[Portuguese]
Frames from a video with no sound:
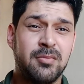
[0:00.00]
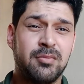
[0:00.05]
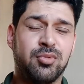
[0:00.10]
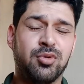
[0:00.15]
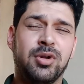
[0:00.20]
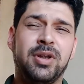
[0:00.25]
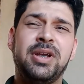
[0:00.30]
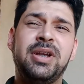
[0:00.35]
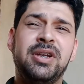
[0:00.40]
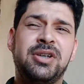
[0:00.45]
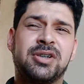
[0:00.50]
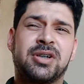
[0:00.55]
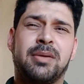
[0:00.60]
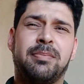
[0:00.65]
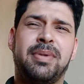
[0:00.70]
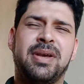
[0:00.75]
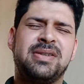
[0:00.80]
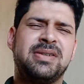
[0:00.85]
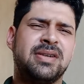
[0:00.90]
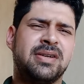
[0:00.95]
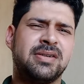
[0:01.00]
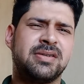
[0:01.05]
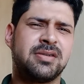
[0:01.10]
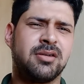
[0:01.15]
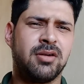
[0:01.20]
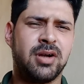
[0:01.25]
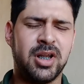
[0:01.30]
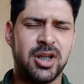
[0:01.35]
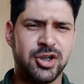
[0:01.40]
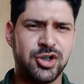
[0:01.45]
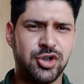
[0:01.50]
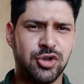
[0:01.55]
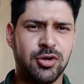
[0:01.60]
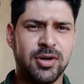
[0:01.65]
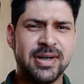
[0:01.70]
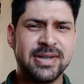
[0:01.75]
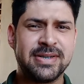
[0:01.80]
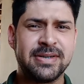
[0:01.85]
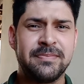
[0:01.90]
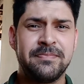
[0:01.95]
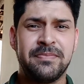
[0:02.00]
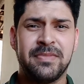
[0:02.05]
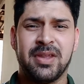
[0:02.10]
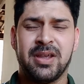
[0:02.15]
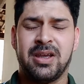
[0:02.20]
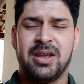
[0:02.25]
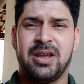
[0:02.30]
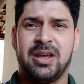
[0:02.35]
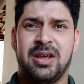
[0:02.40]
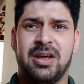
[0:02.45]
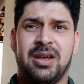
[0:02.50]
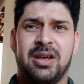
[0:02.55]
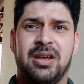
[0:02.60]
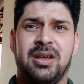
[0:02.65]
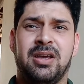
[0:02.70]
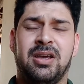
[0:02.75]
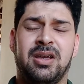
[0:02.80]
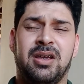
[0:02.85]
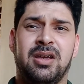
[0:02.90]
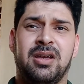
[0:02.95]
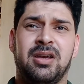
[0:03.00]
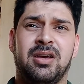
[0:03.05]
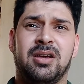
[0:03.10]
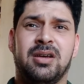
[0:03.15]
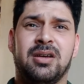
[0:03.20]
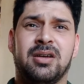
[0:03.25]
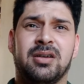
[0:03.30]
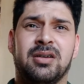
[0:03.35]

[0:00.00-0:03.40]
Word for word: política, perseguição religiosa e